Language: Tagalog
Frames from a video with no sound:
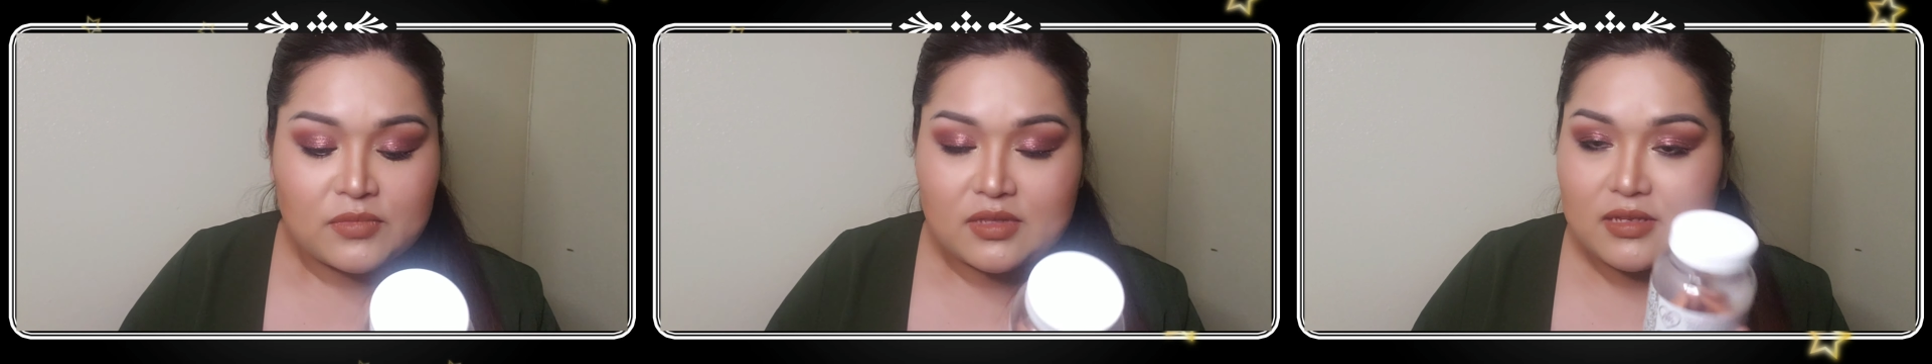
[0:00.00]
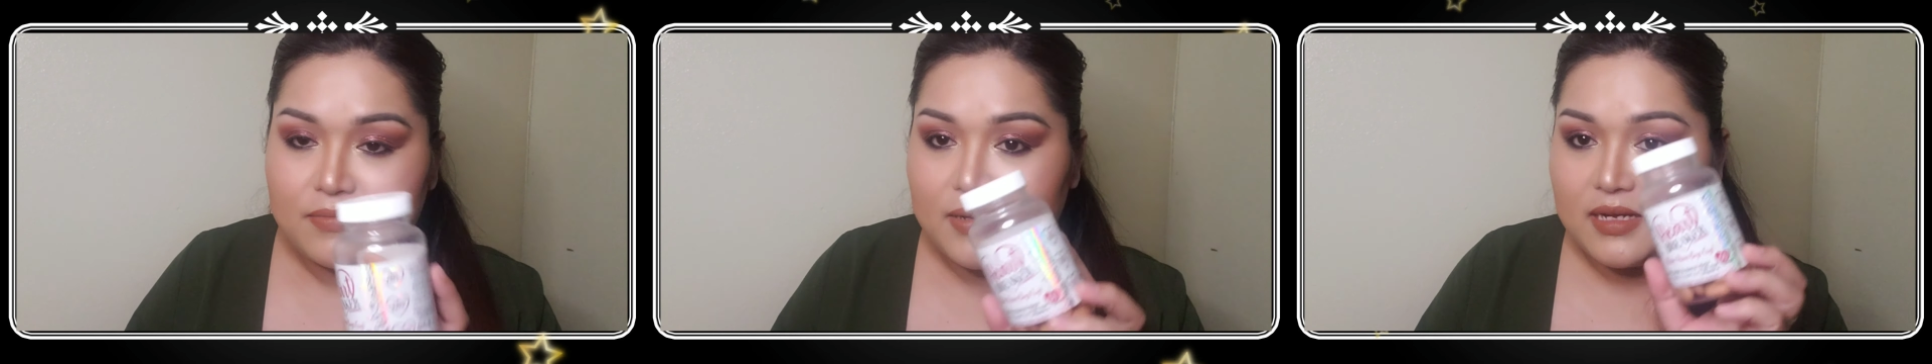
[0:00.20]

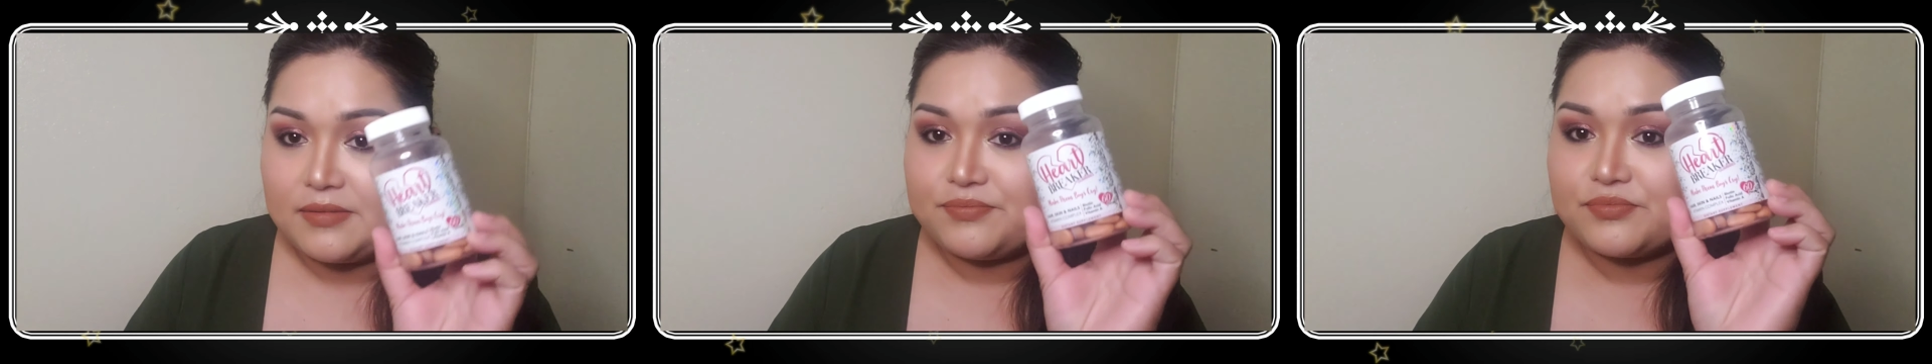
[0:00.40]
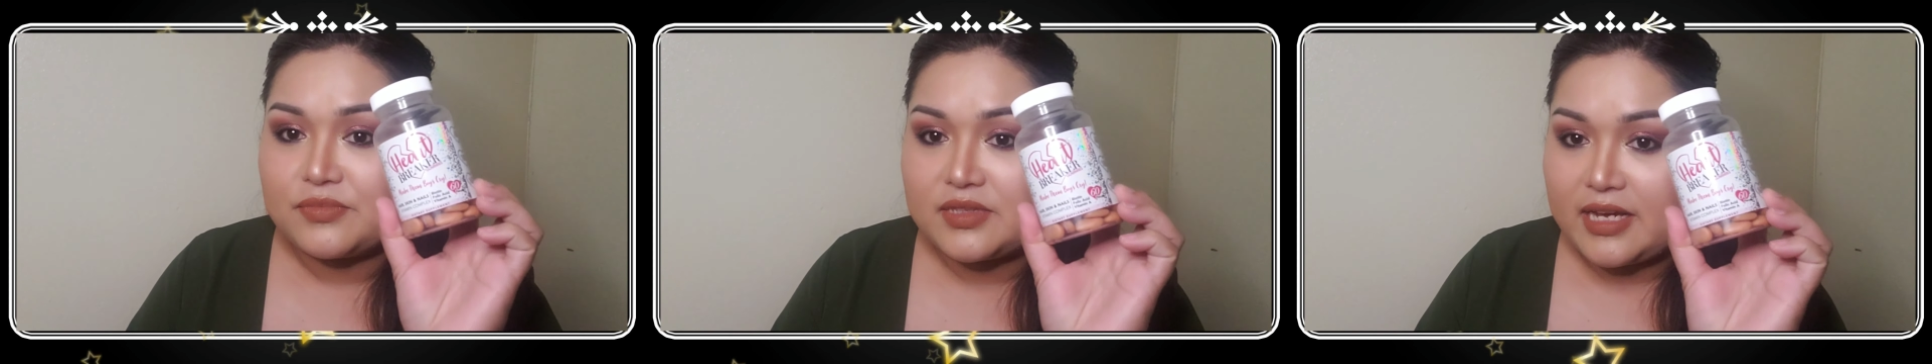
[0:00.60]
'Di
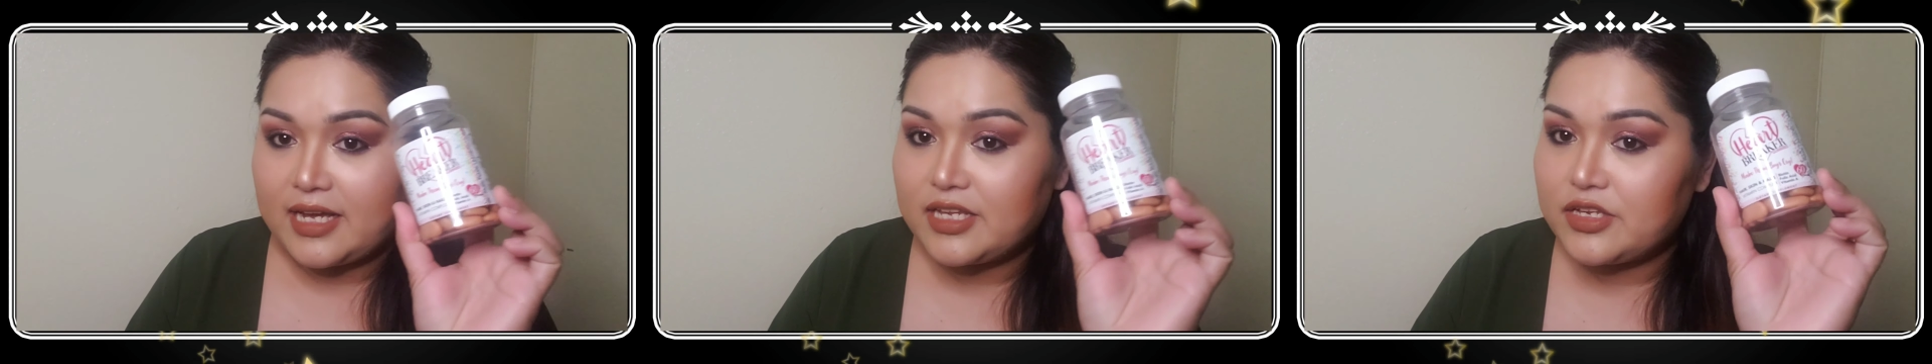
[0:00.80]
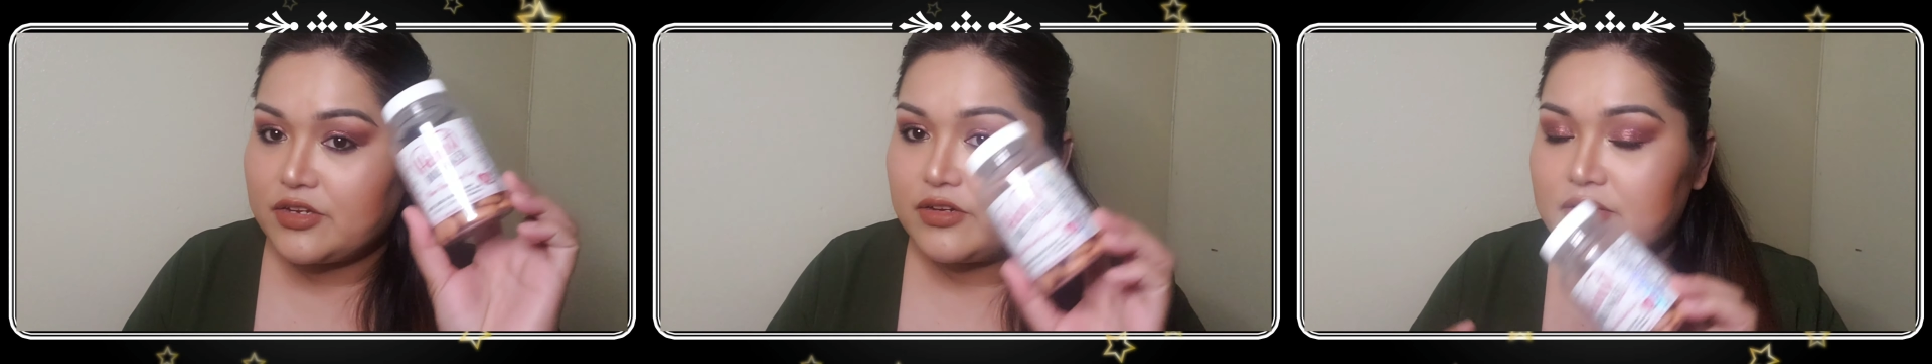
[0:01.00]
ba?
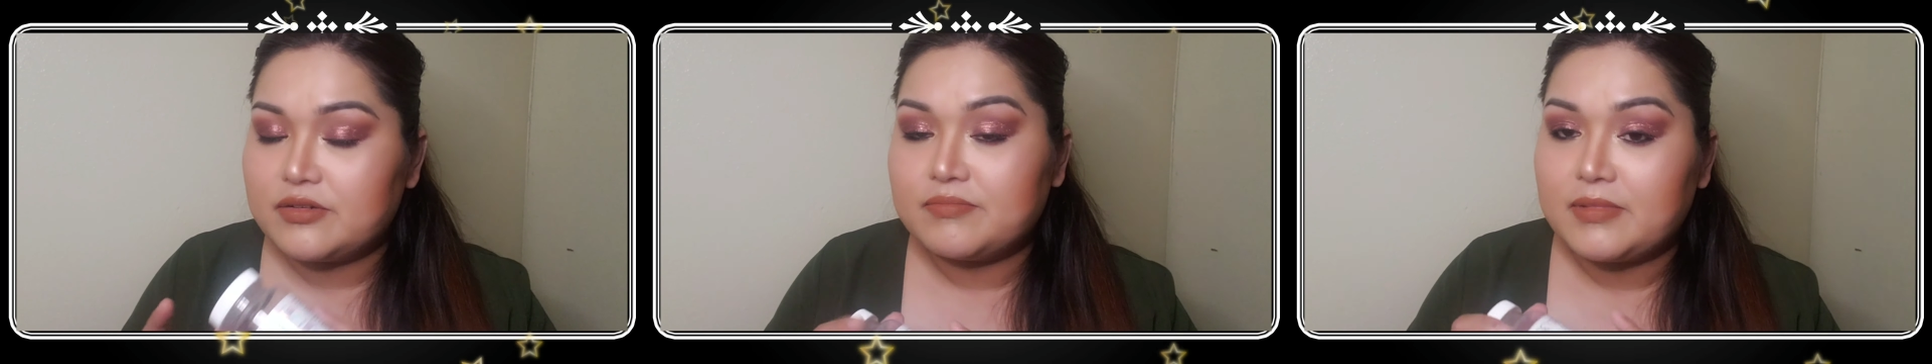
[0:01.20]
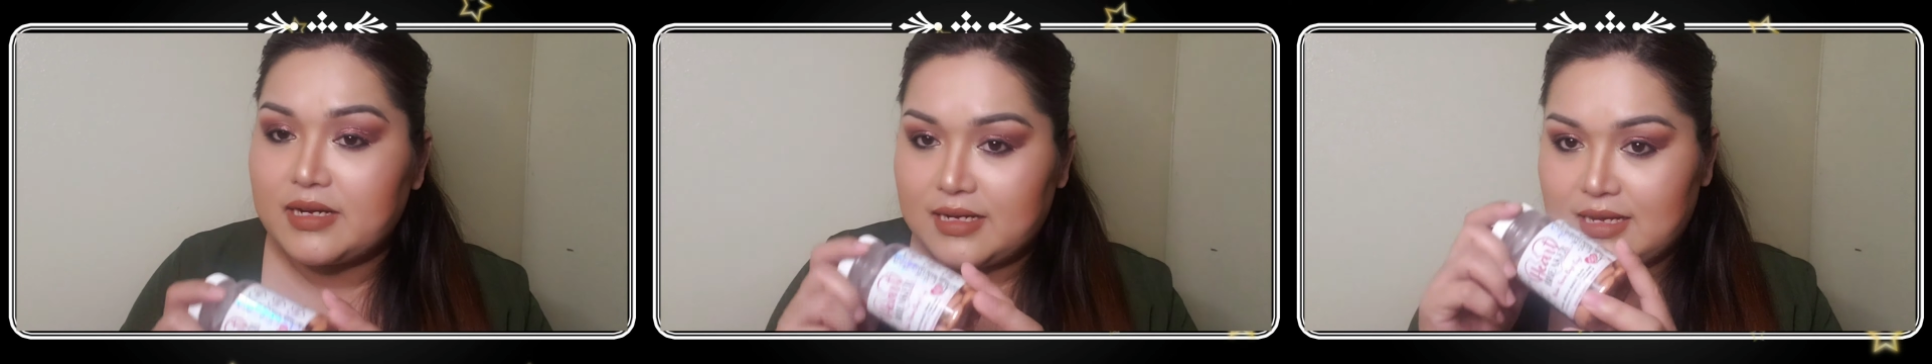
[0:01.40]
Try niyo
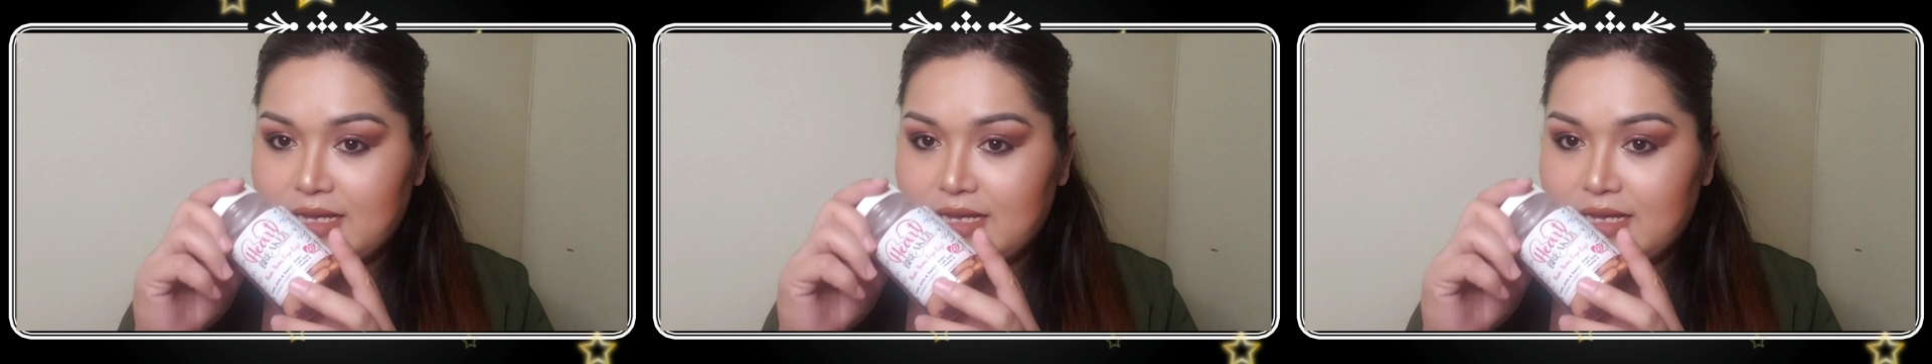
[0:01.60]
mga